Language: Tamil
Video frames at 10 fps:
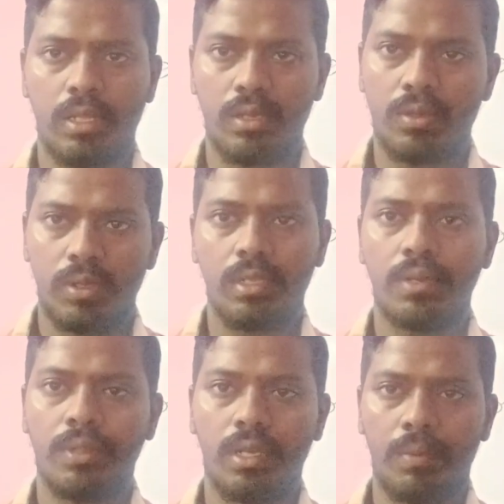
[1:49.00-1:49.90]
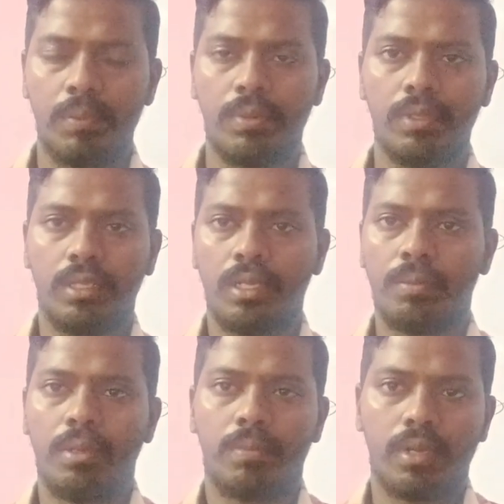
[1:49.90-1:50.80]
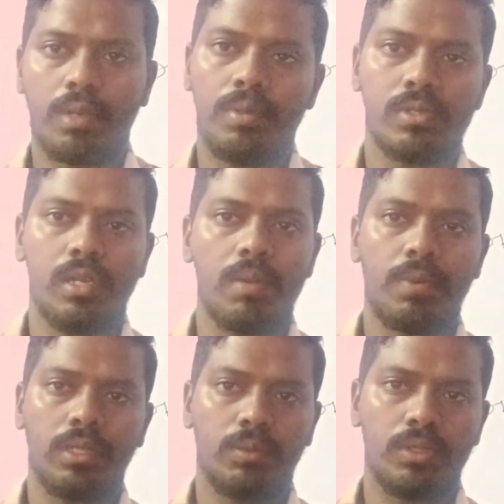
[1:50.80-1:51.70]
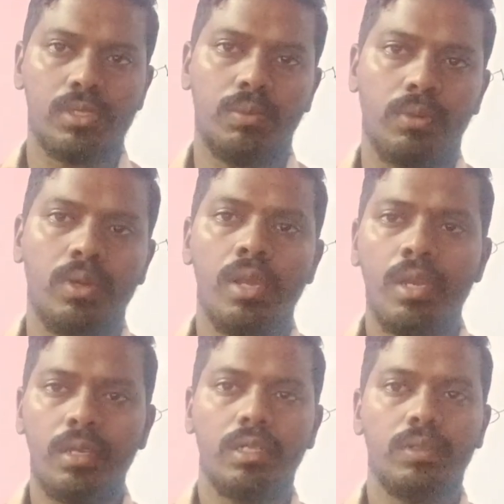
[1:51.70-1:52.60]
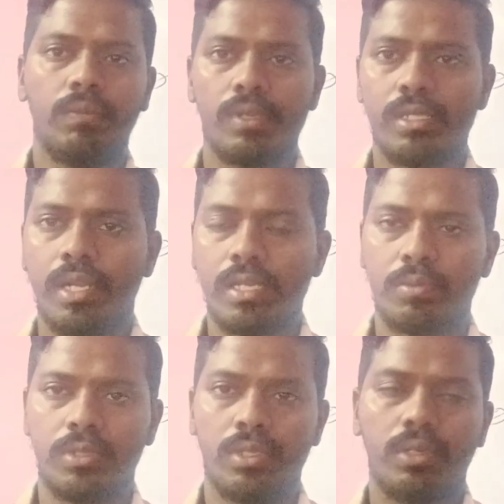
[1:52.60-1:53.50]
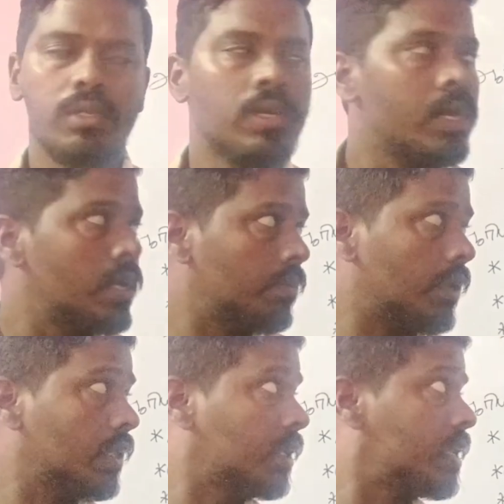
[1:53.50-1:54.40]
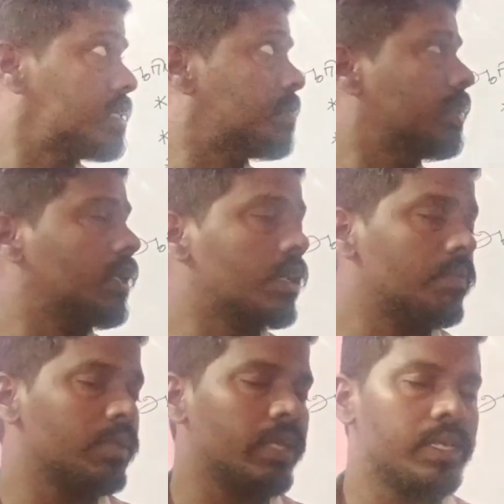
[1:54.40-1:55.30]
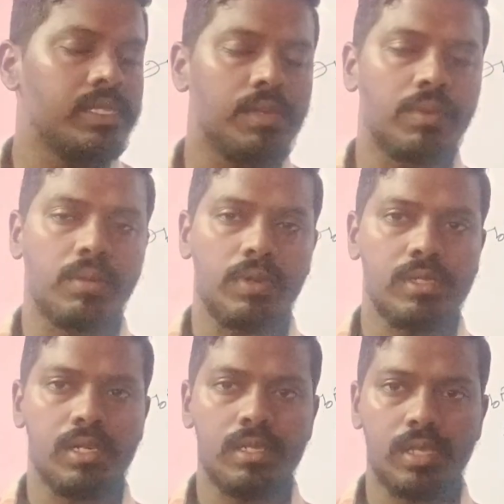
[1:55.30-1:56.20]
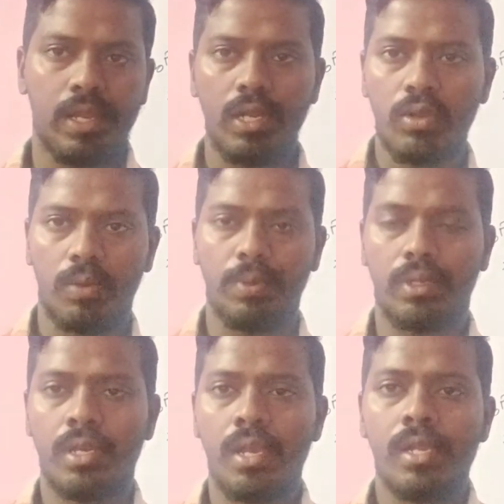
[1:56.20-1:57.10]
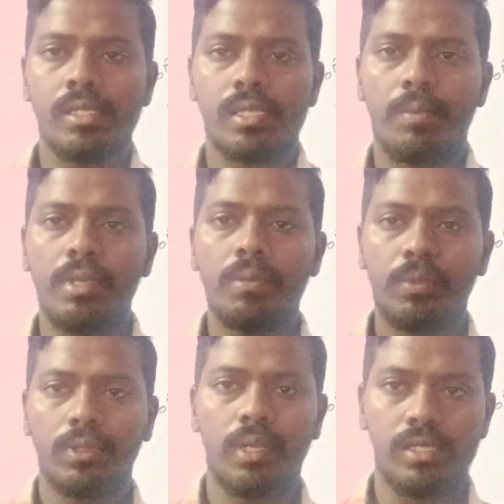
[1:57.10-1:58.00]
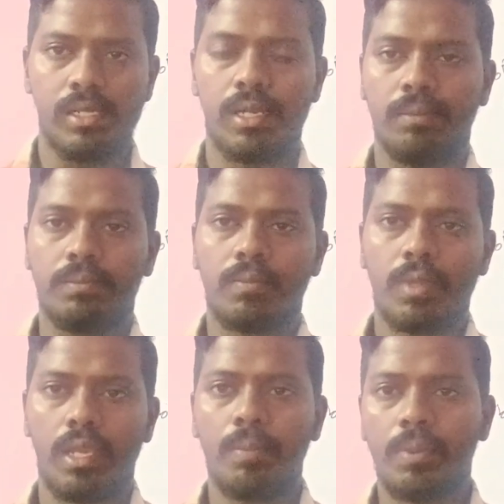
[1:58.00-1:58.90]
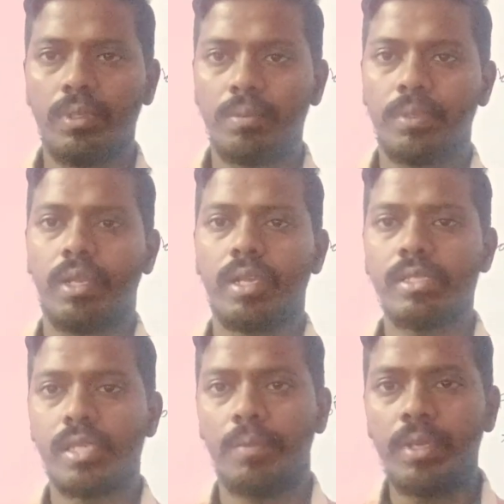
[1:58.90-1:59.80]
அந்த இதை வந்து அமைப்பை வந்து எடுத்துகிட்டு போயிருப்பாங்க அப்படின்னு சொல்லி எல்லாம் பார்த்து முடிச்சிருப்போம் இது வந்து ஃபர்ஸ்ட் கிளாஸ் முடிஞ்சிருக்கும் அடுத்த கிளாஸ் பார்த்தீங்கன்னாக்கா நம்ம தேசிய மறுமலர்ச்சியில் செகண்ட் டாபிக் சமய புத்தெழுச்சிகள் இப்போ வந்து பார்த்தீங்கன்னாக்கா